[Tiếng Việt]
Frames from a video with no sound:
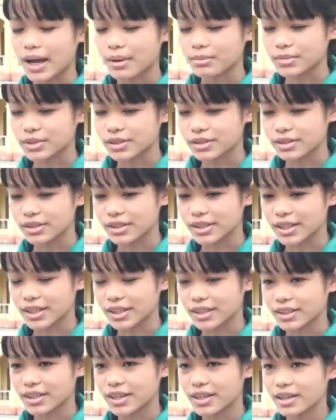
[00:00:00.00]
tham dự kỳ
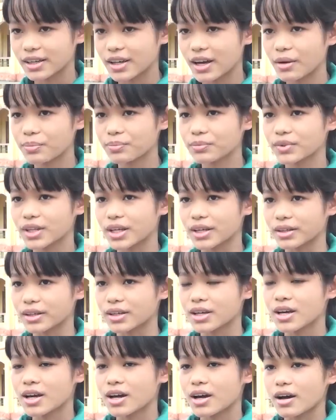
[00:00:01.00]
thi cấp tỉnh
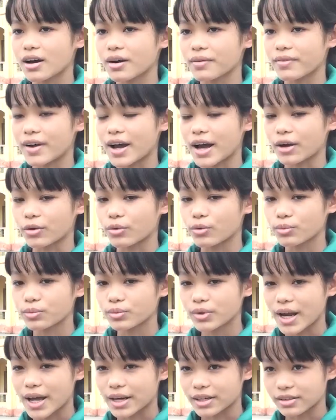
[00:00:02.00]
và
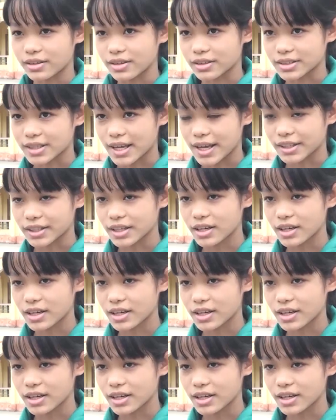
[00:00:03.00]
cũng đạt được giải